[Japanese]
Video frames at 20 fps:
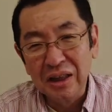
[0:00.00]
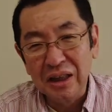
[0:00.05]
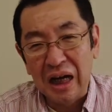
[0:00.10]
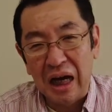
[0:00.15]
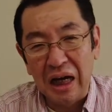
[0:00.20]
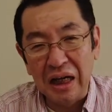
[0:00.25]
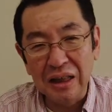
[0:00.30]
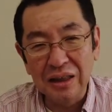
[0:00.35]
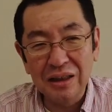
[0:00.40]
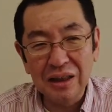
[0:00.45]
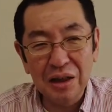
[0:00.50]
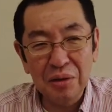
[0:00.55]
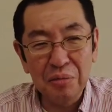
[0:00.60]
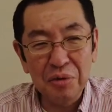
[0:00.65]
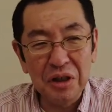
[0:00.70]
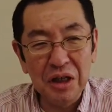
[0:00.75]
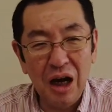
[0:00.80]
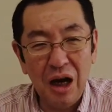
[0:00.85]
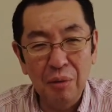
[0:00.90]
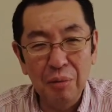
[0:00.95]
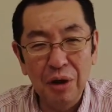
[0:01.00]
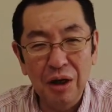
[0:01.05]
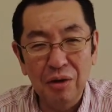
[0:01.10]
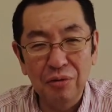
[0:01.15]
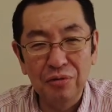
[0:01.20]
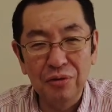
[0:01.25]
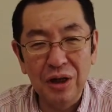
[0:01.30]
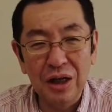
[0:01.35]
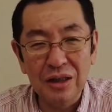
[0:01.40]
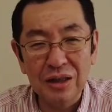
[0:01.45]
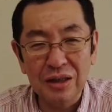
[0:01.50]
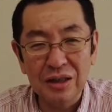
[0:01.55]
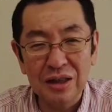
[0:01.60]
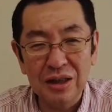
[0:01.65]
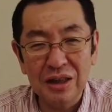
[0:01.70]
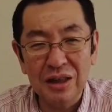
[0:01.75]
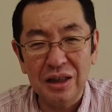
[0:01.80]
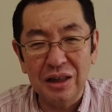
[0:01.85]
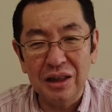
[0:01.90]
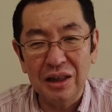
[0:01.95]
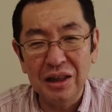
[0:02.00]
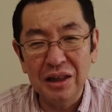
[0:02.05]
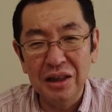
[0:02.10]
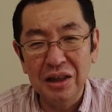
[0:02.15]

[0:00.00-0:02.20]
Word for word: 開催日に雨が降らずに